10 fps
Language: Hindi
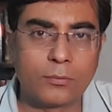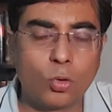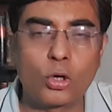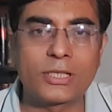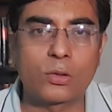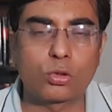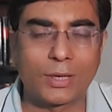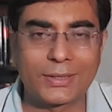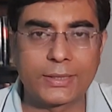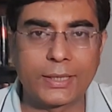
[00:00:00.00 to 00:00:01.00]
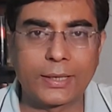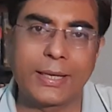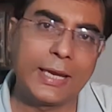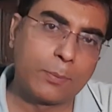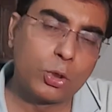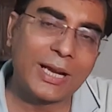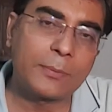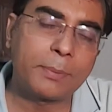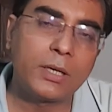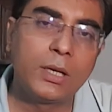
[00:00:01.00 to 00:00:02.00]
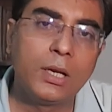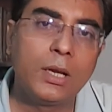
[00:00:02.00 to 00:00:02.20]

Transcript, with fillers: वोट्स हैं उसको रद्द किया गया एक बुनियाद पर